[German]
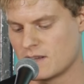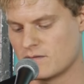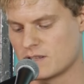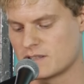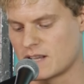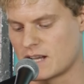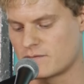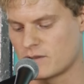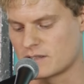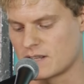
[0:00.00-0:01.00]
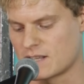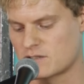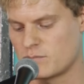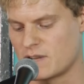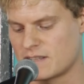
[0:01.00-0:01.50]
würden sie antworten,
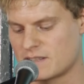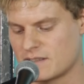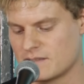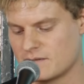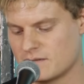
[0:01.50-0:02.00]
hast du Blättchen?